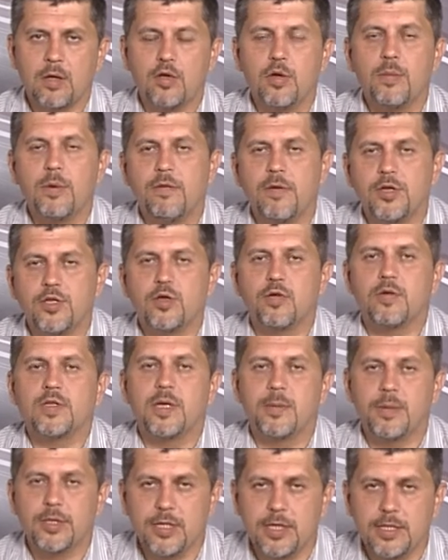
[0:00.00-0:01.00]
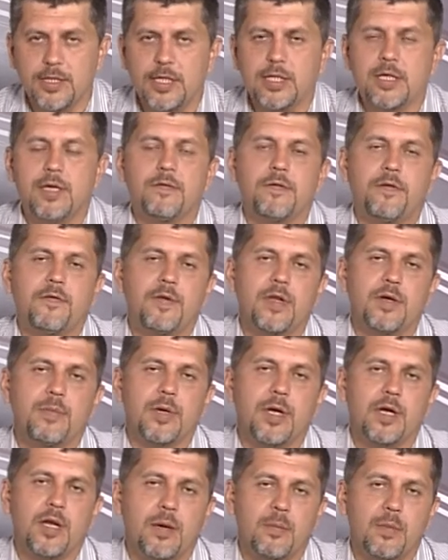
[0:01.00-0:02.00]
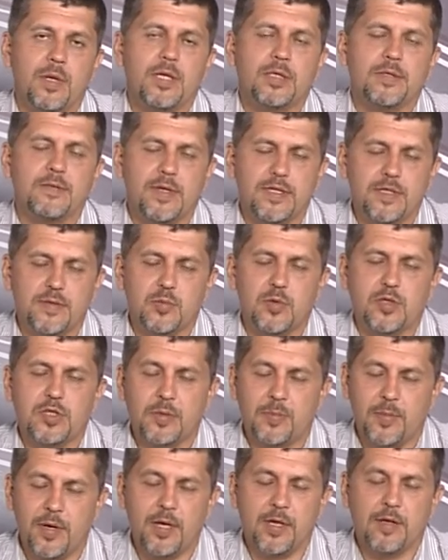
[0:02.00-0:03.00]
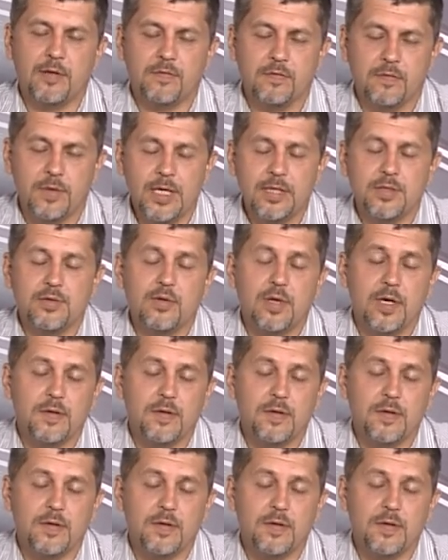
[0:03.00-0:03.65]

Добрый вечер, уважаемые телезрители. В эфире программа «На связи с муниципальной властью».